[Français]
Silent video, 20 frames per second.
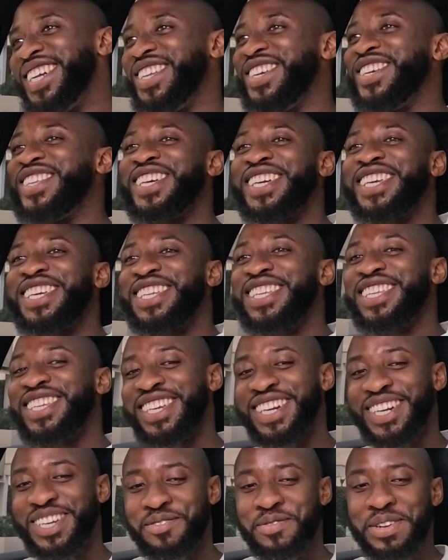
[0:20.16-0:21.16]
non, t'inquiète,
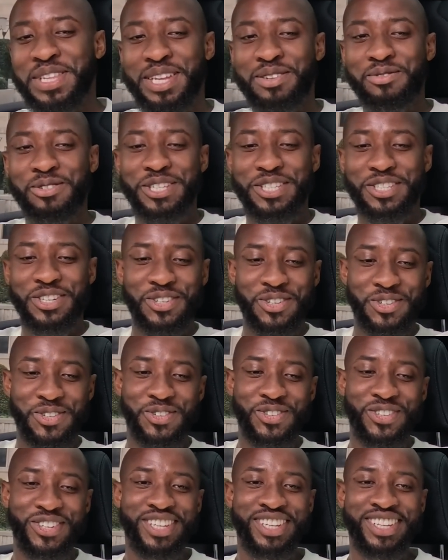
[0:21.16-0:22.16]
il a, a, pas de Non, mais tu m'as
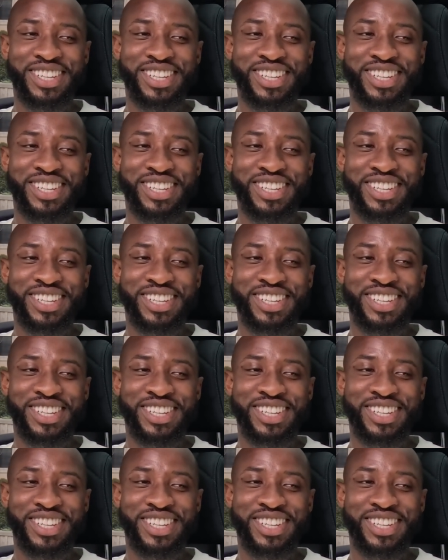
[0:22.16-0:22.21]
fait le